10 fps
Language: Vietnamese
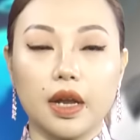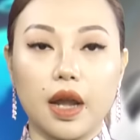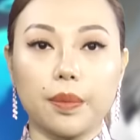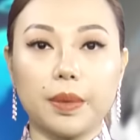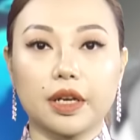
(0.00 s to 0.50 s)

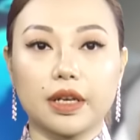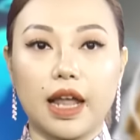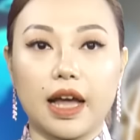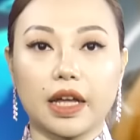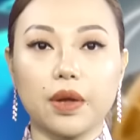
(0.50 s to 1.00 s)
đặc biệt
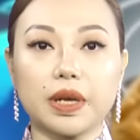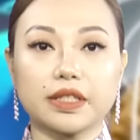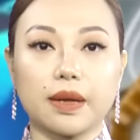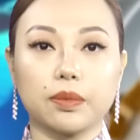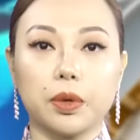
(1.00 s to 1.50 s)
là kế
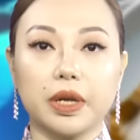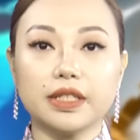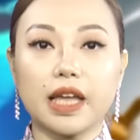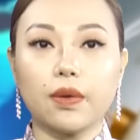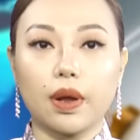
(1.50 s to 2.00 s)
hoạch giảm
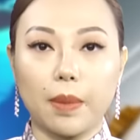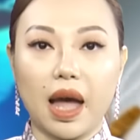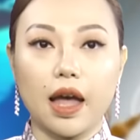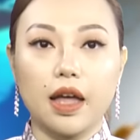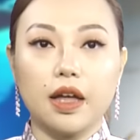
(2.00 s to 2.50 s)
thuế giai đoạn
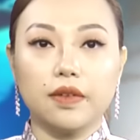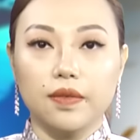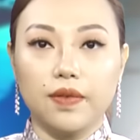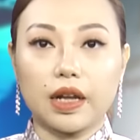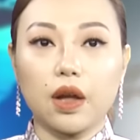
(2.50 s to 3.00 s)
3
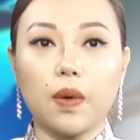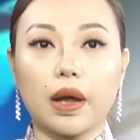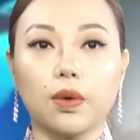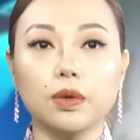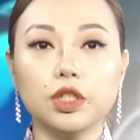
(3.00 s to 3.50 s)
và các
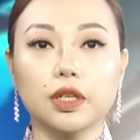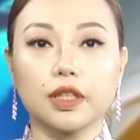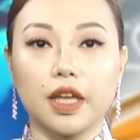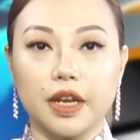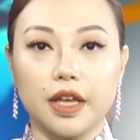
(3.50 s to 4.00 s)
khoản hỗ
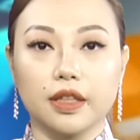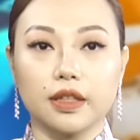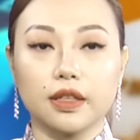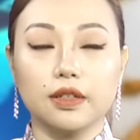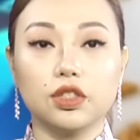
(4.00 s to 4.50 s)
trợ tiền điện
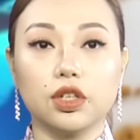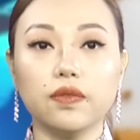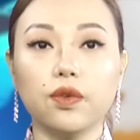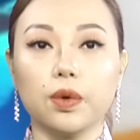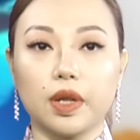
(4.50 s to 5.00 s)
từ
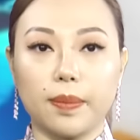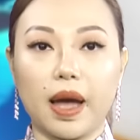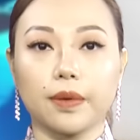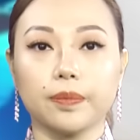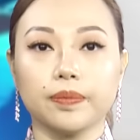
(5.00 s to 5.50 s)
chính phủ liên
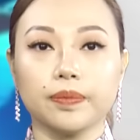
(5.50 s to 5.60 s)
bang.